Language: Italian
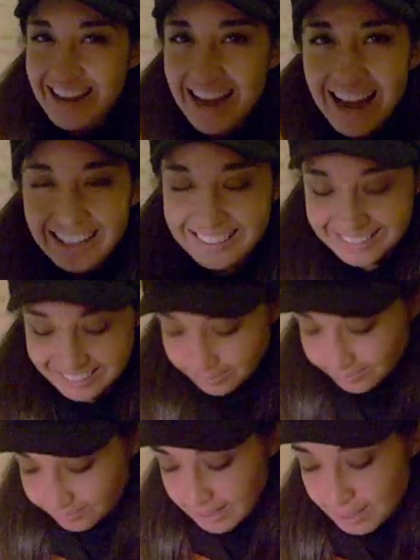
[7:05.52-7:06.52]

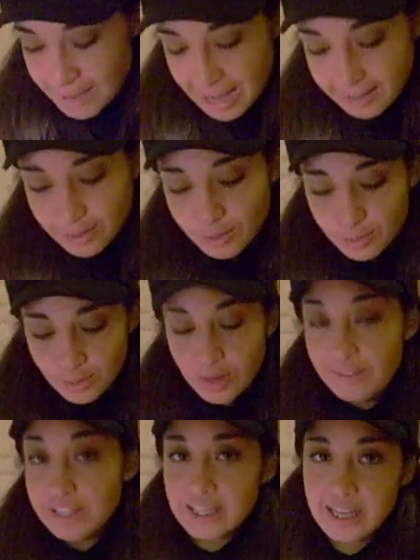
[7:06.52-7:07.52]
ciao vabbè
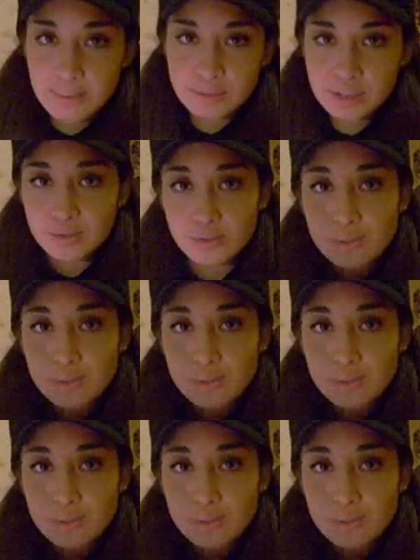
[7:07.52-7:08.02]
comunque avete capito